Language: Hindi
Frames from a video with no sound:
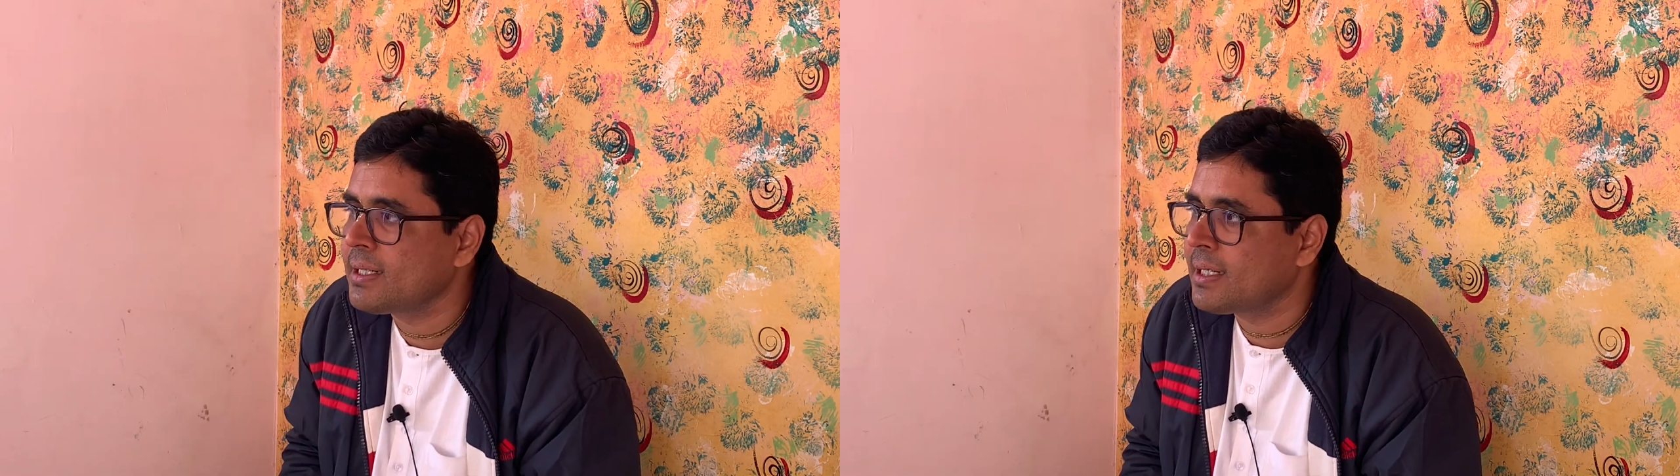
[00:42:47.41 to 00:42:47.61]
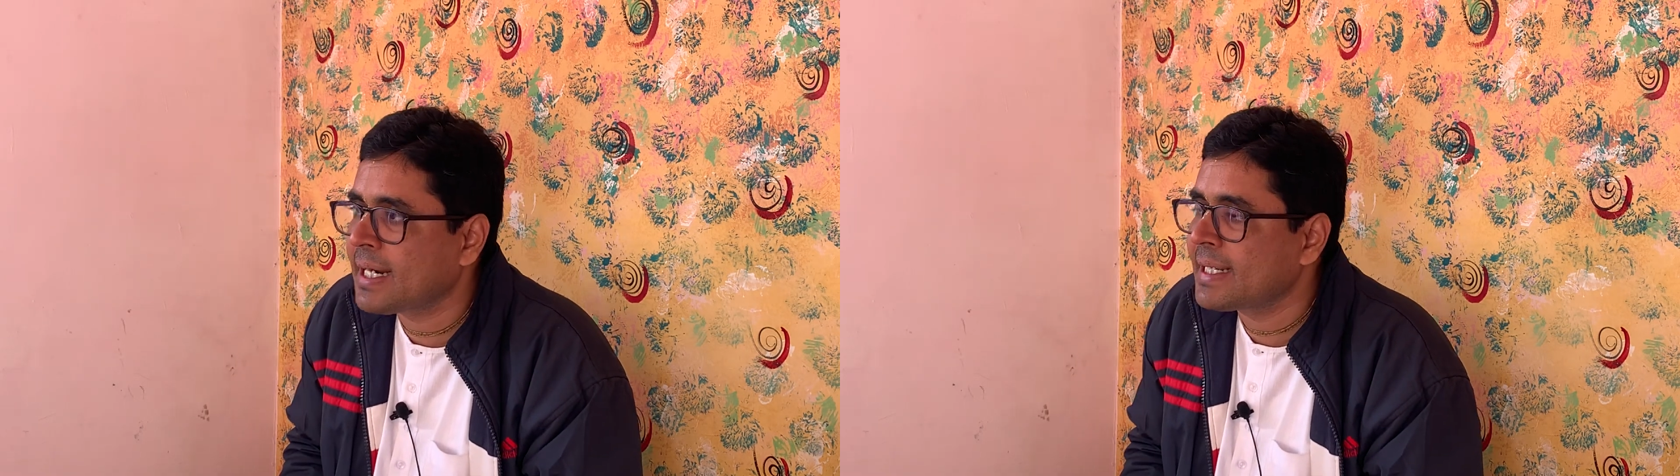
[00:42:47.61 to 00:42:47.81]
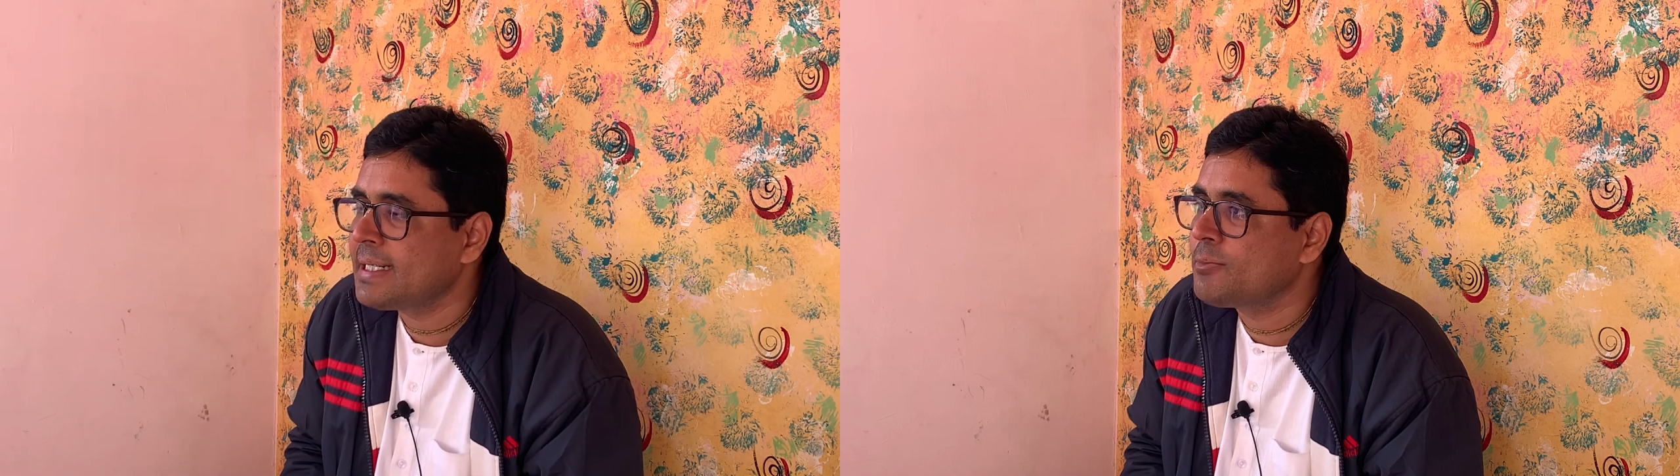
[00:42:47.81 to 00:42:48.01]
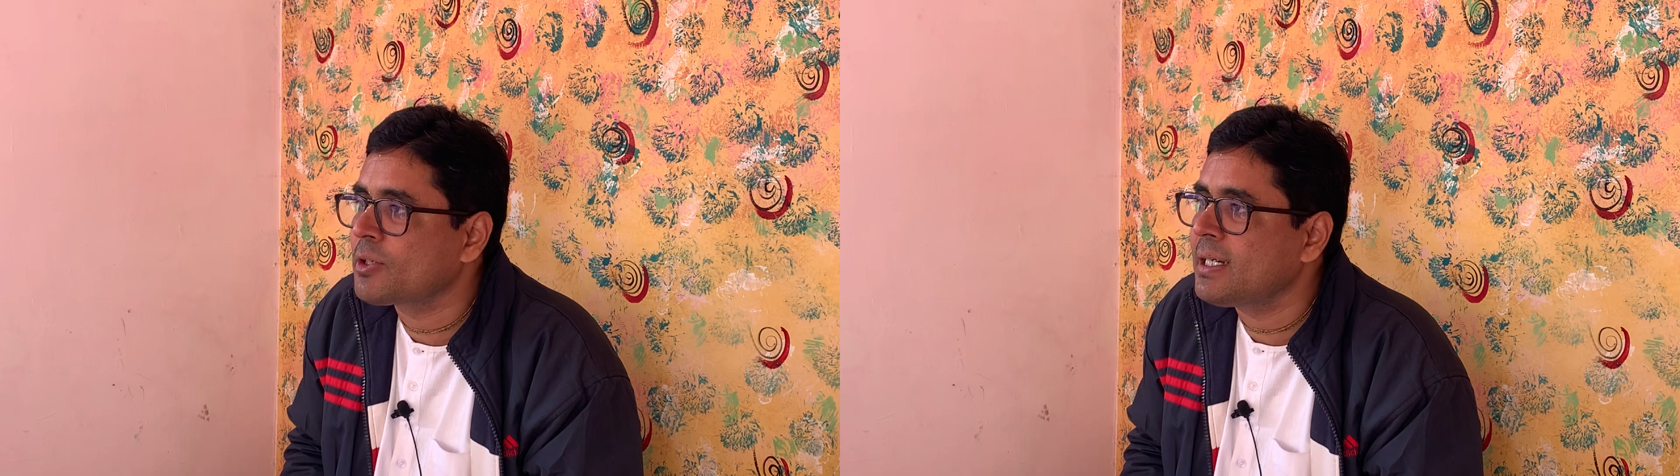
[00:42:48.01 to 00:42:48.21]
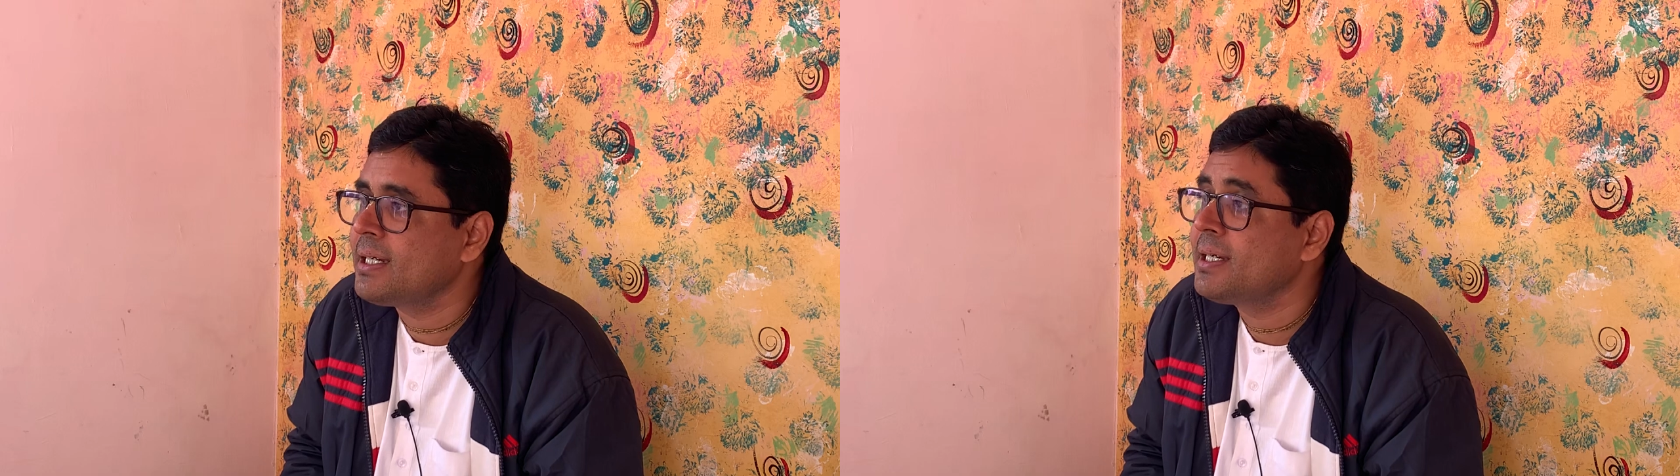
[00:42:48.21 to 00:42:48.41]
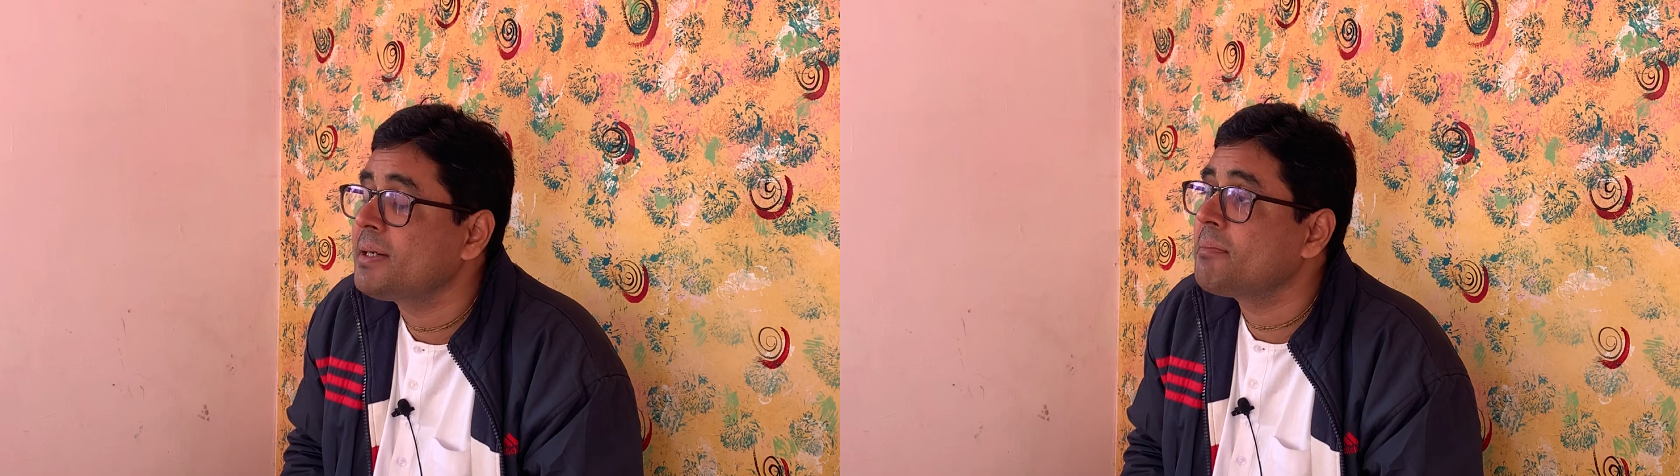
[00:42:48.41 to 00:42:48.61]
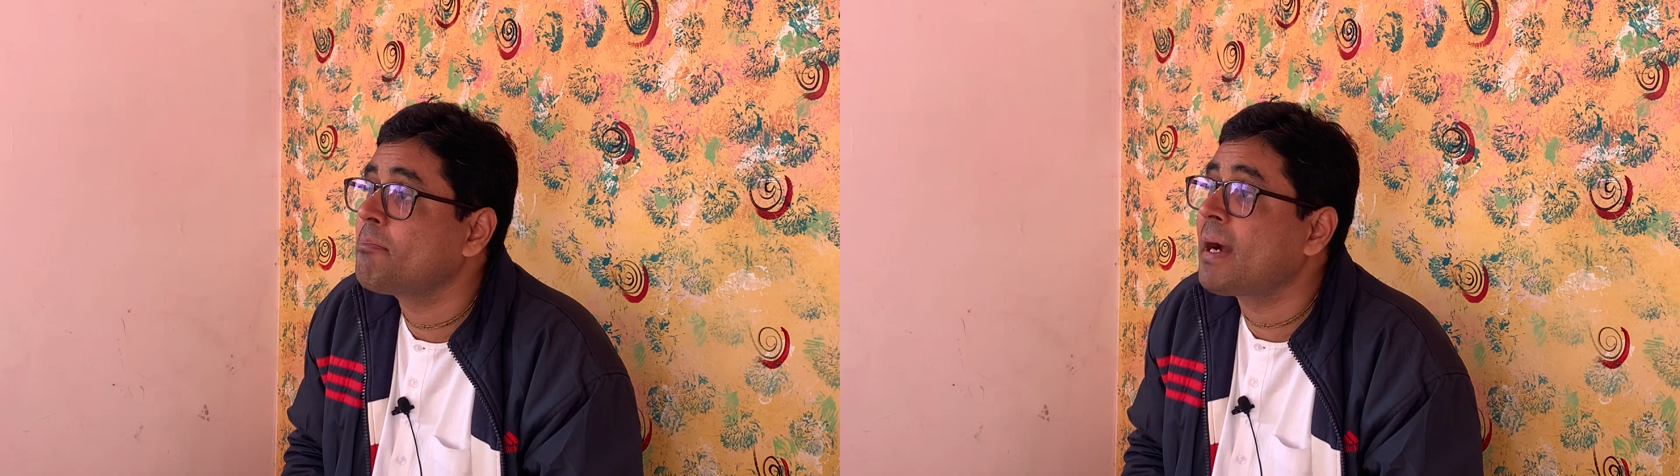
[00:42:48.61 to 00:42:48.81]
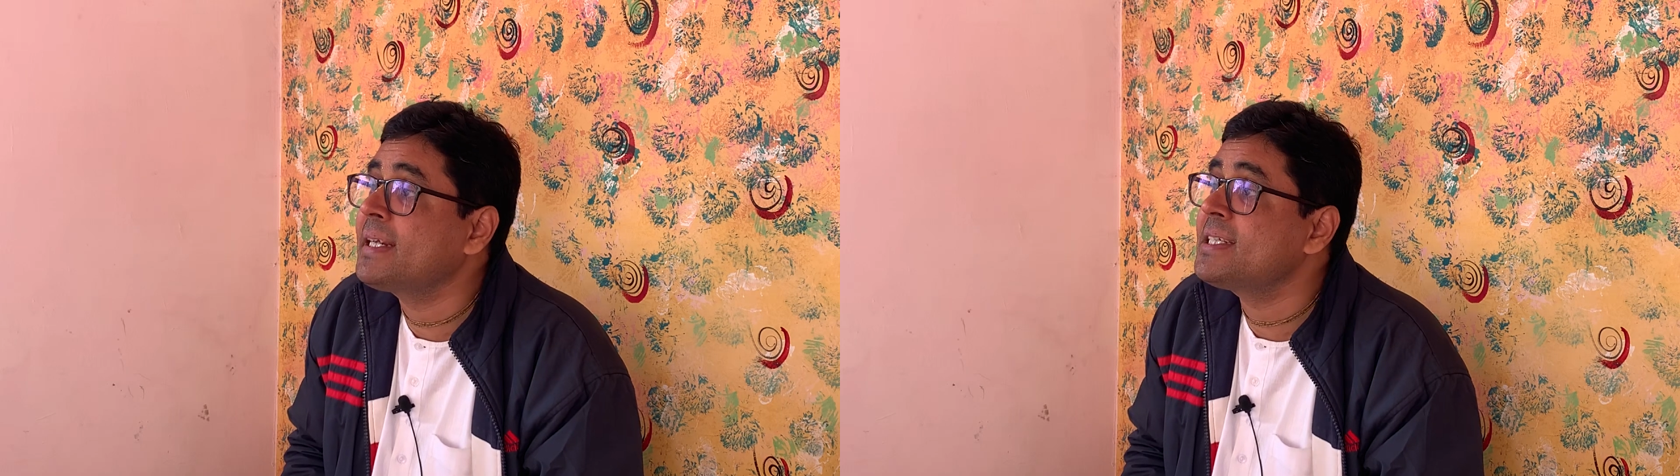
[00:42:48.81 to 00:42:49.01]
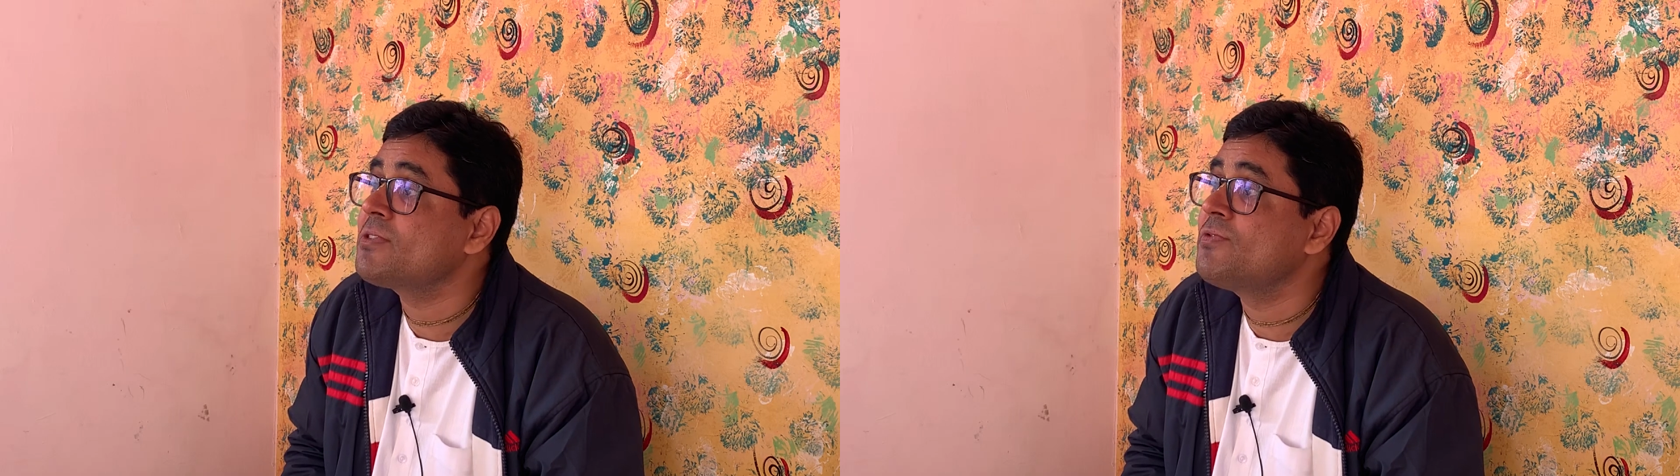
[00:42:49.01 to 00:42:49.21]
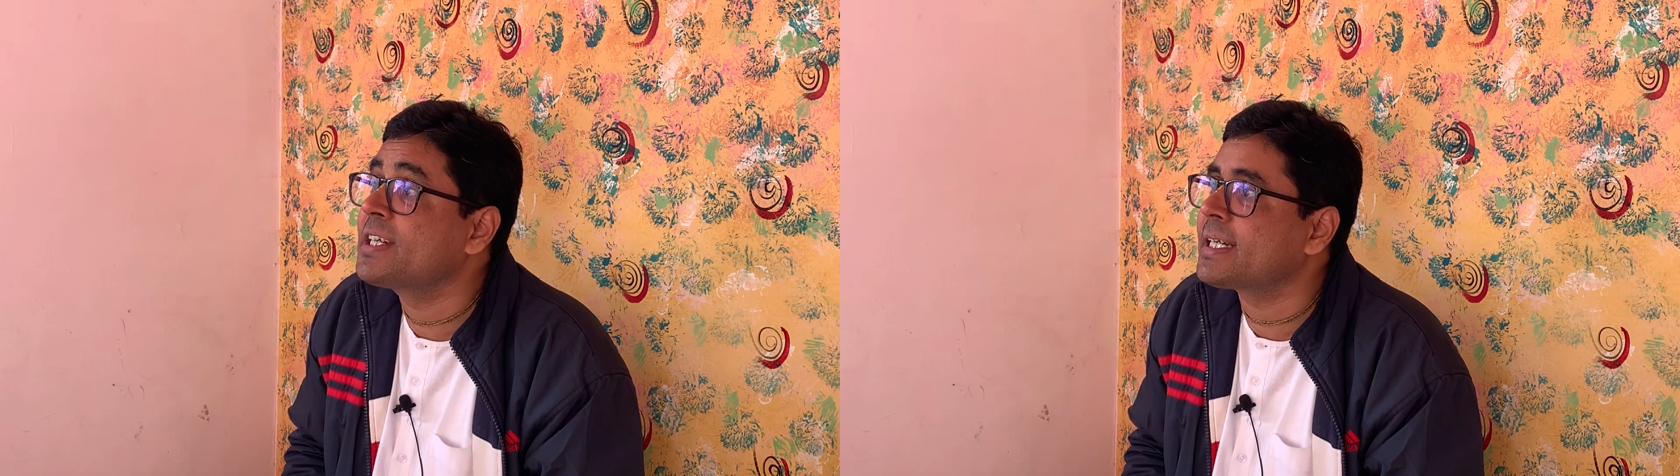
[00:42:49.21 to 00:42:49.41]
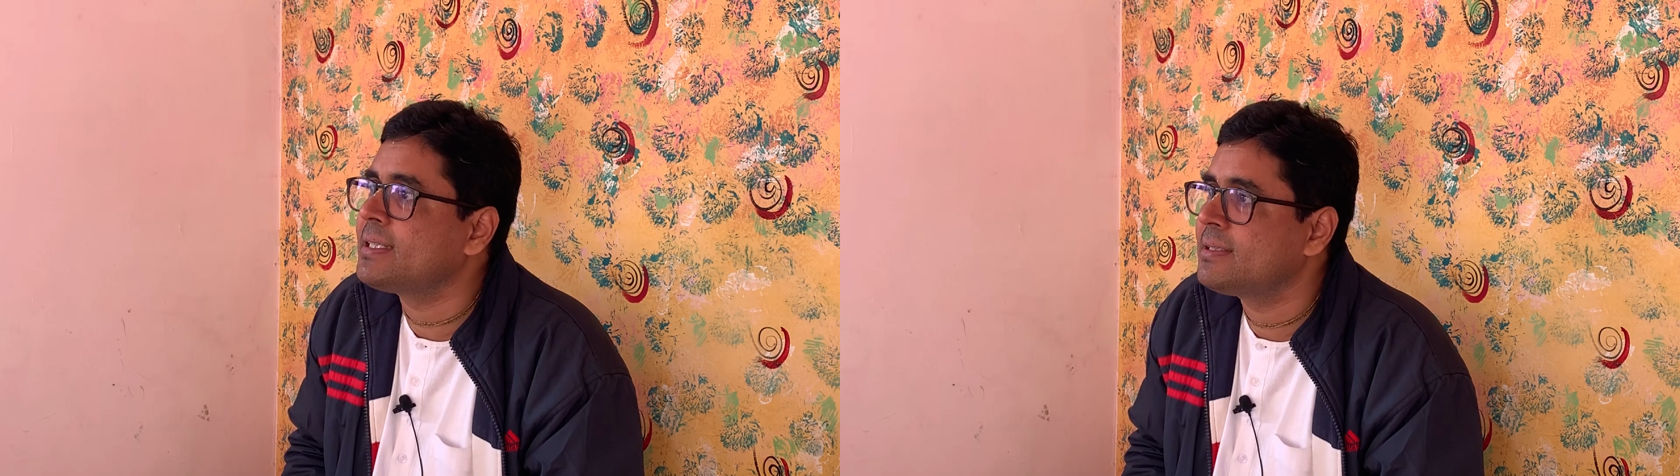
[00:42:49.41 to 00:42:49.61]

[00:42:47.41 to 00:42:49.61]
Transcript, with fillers: लगाने के लिए बोल रहे हैं माइंड इज विकेड